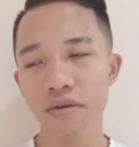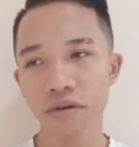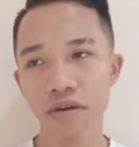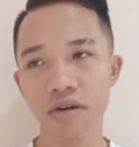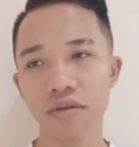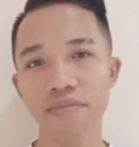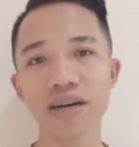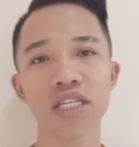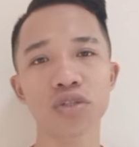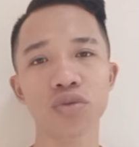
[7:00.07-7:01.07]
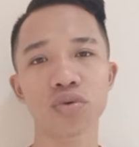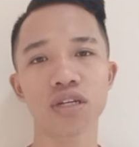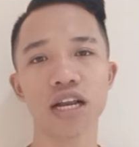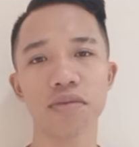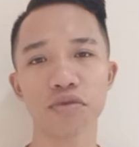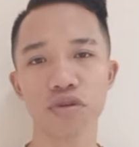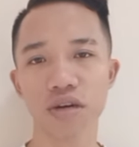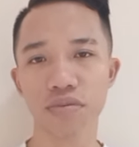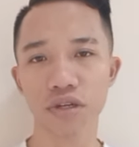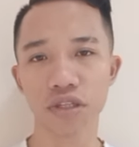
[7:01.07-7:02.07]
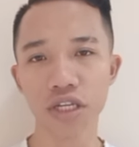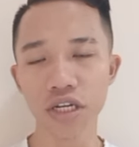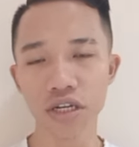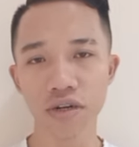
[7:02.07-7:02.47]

e, masuk dalam dunia politik,